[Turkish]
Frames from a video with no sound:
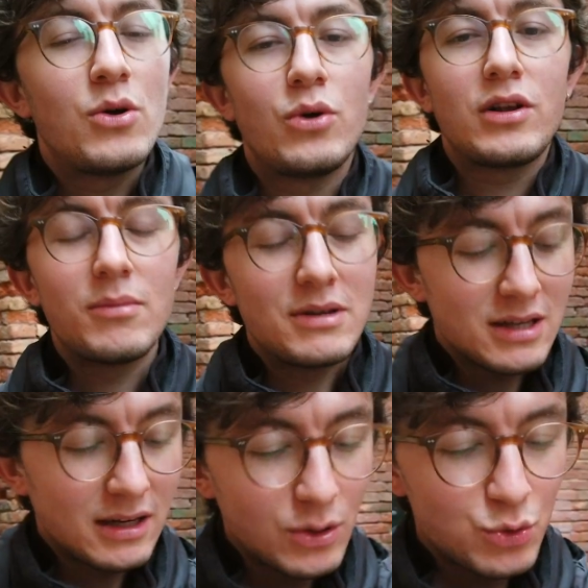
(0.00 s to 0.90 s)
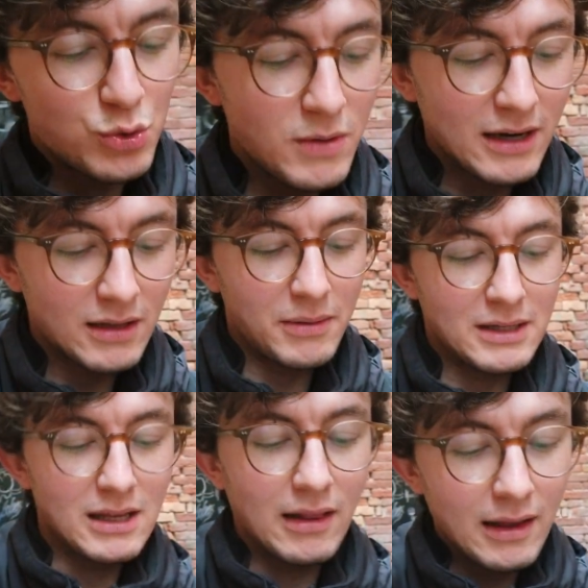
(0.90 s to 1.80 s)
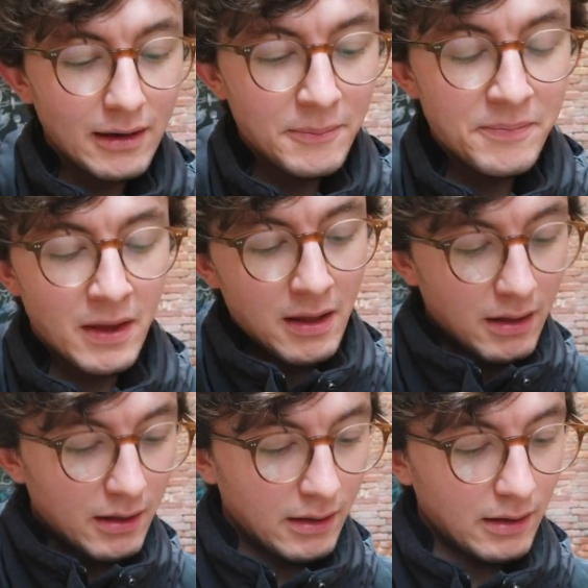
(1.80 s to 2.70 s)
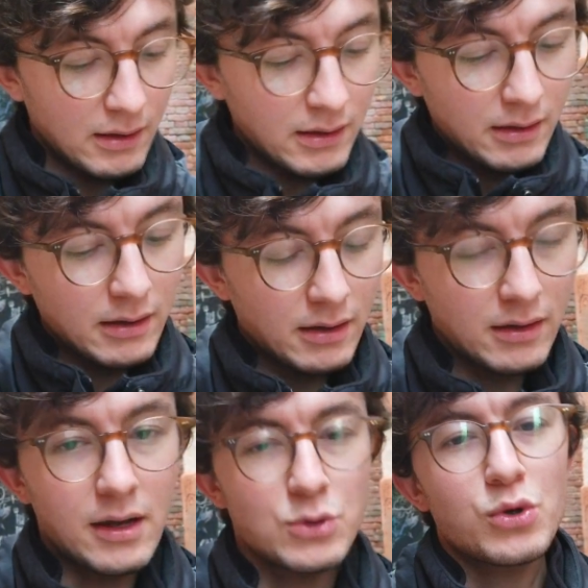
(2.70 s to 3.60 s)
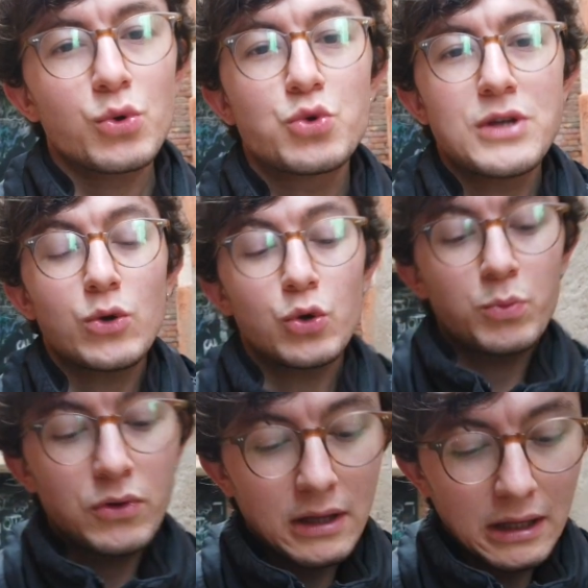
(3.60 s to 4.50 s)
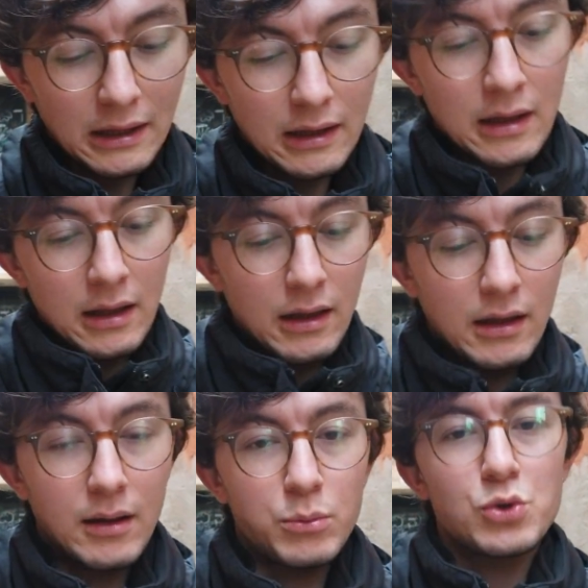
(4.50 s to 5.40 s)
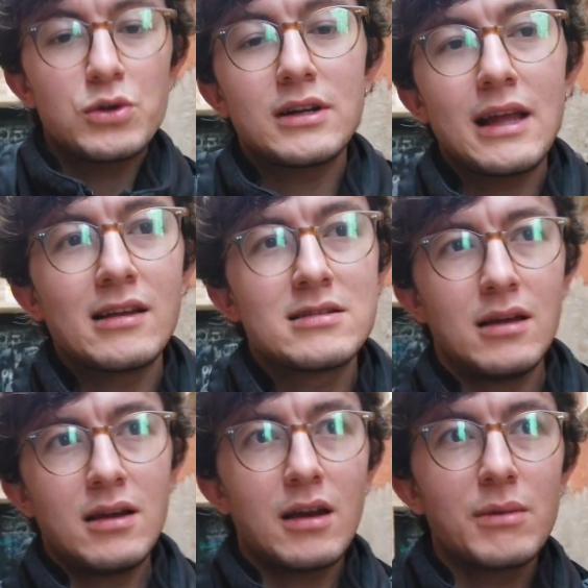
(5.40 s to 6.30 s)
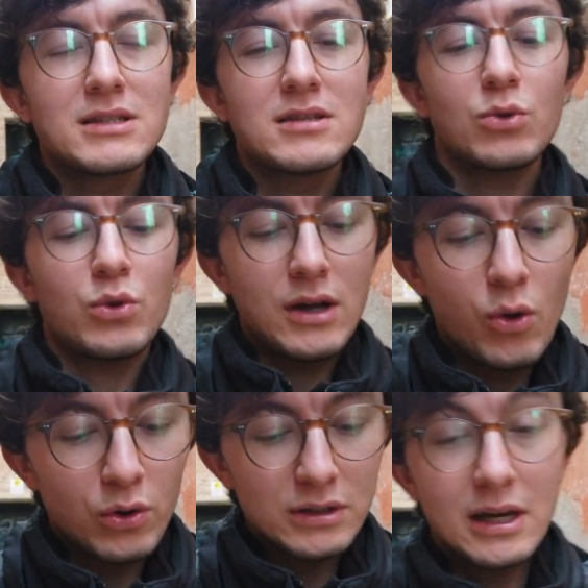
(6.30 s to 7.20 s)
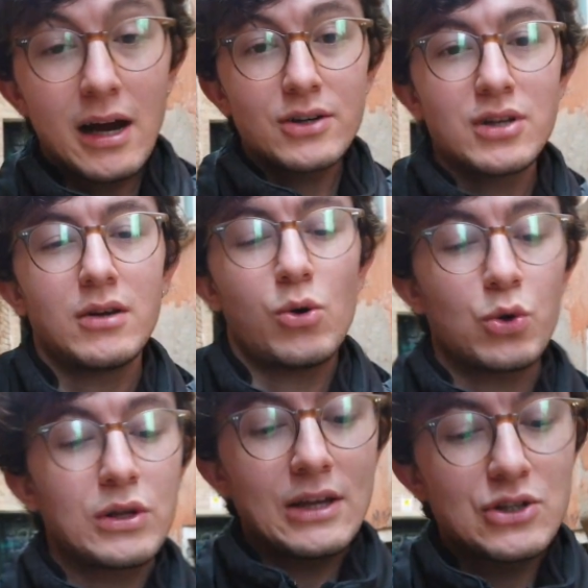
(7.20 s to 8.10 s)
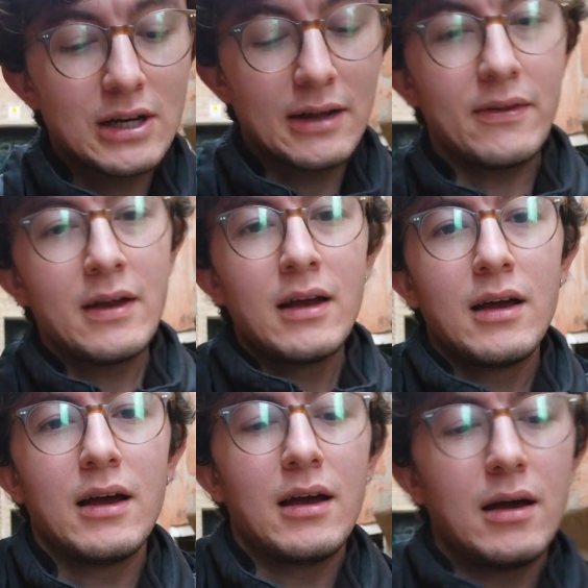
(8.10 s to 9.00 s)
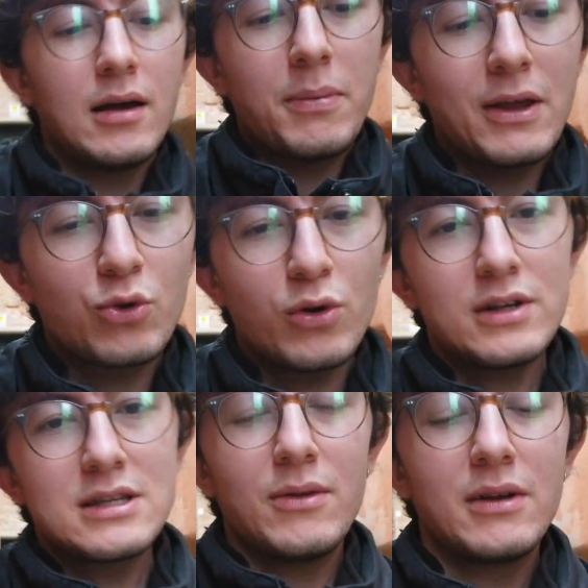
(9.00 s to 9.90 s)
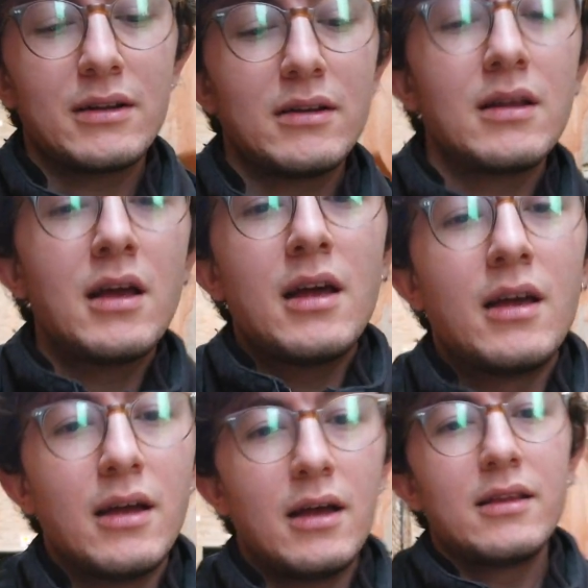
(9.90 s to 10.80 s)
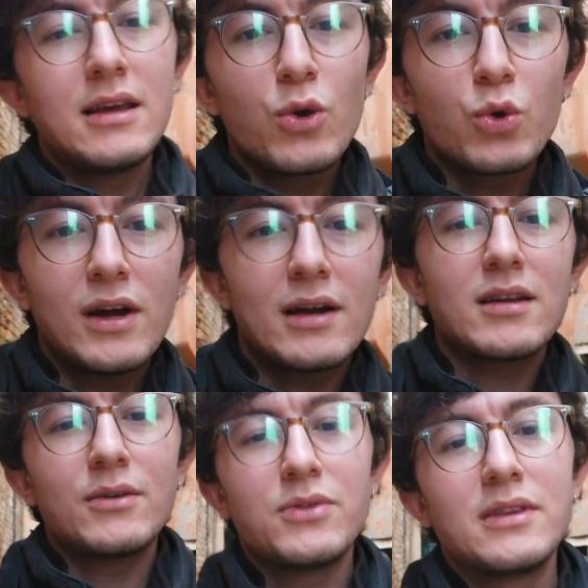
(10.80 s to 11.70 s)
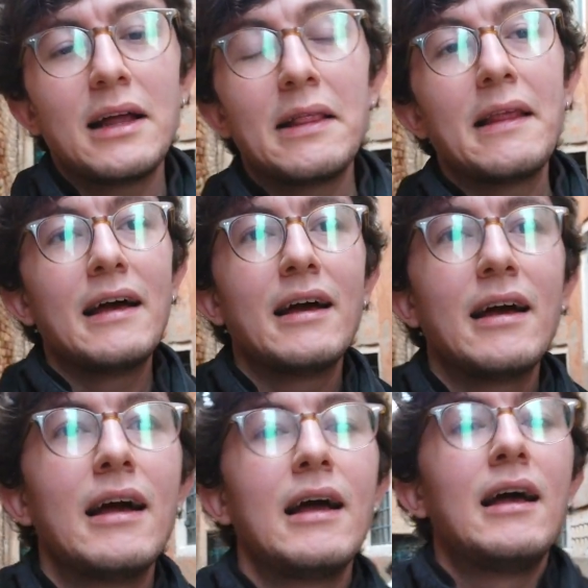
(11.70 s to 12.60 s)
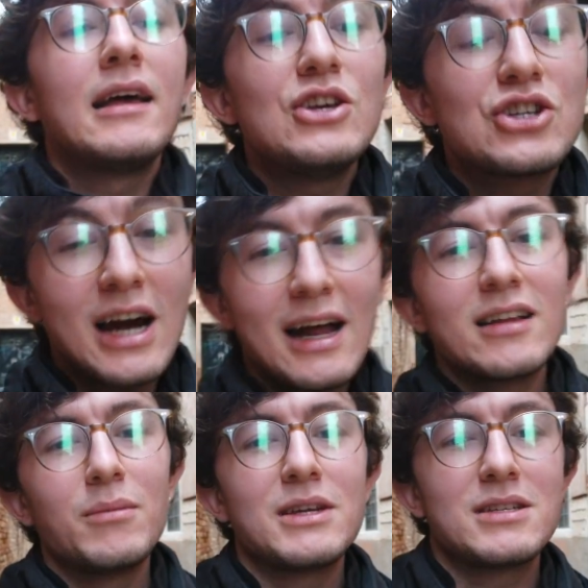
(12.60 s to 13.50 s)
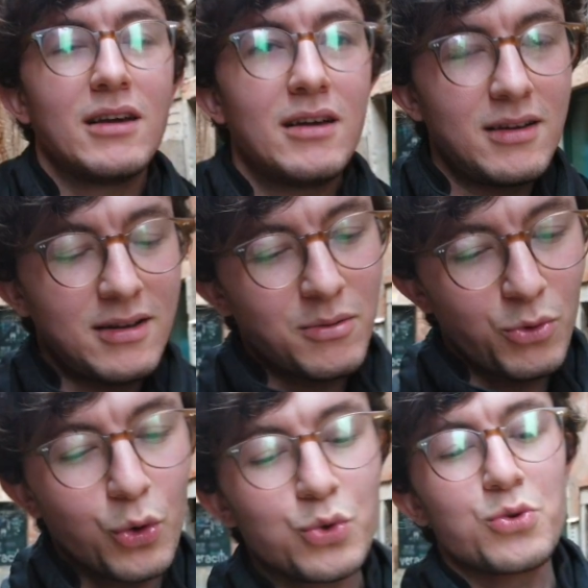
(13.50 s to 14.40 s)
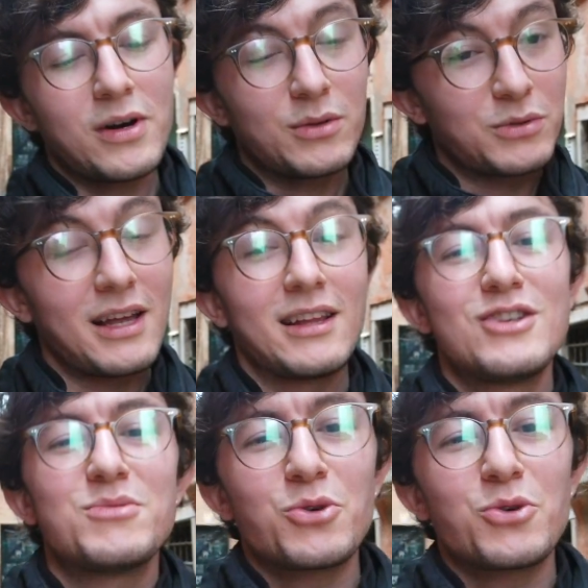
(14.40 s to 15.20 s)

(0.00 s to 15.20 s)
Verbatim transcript: üretilmesi gereken çözümlerden bahsettiler. E, daha sonra Kuzey Kutbu'ndaki e, buzulların erimesinden dolayı orada karşı ortaya çıkan e, petrol rezervlerinin e, diğer ülkeler tarafından işgal edilmesi bir konusu vardı. Bu da ilginç bir